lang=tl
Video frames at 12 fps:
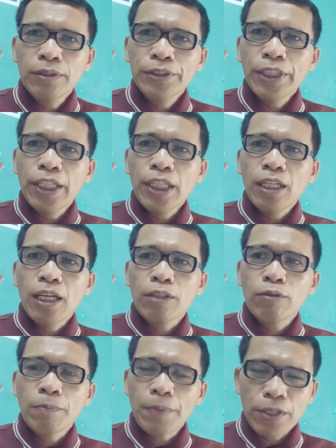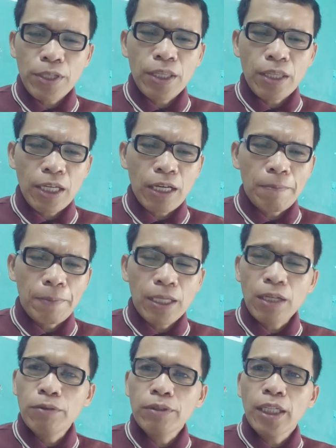niining atong presenting
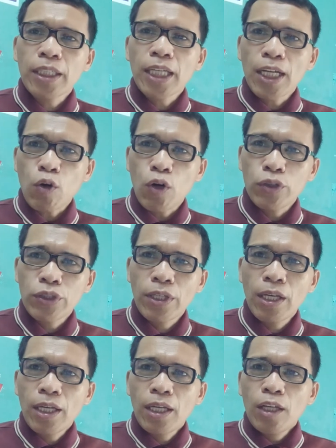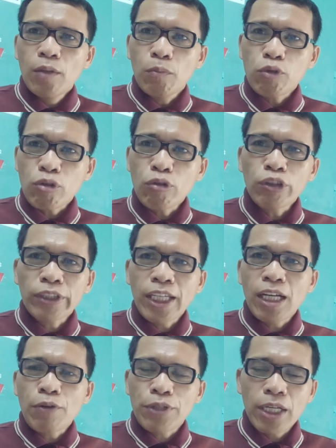kapanahonan karon musugot
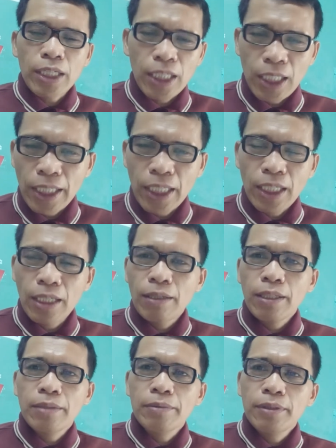ikaw sa dili